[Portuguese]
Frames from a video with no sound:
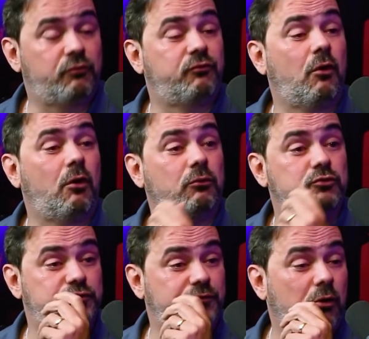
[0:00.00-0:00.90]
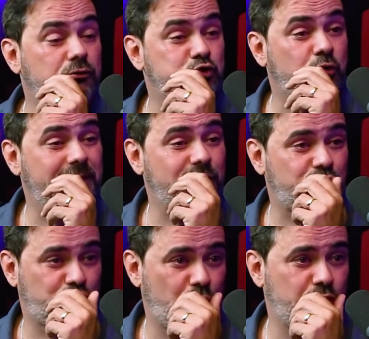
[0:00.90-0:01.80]
Fo, os fogos comendo
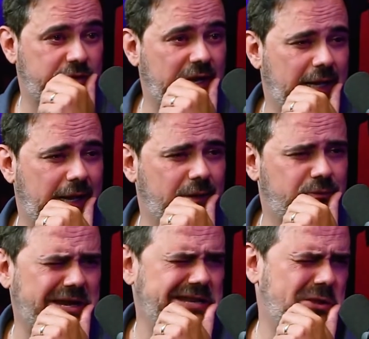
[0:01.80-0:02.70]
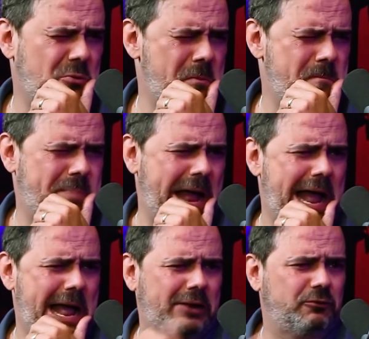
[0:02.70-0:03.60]
solto, tá ligado? 31
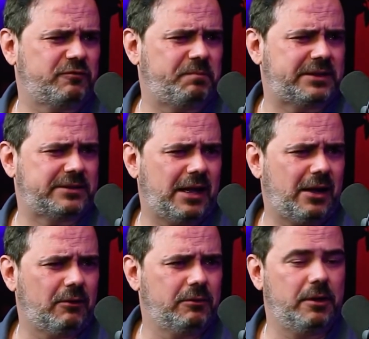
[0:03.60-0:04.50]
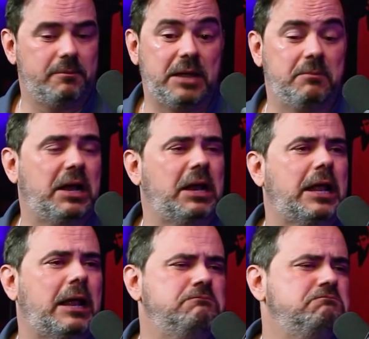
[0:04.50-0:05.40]
pá no hospital. E a minha irmã
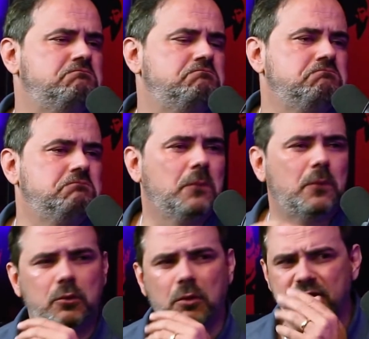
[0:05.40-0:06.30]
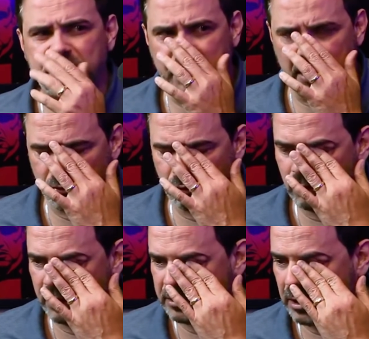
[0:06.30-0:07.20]
lá, no
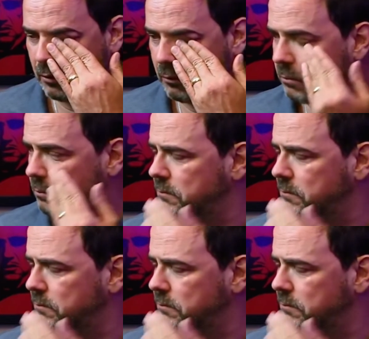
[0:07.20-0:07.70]
respirador e tal.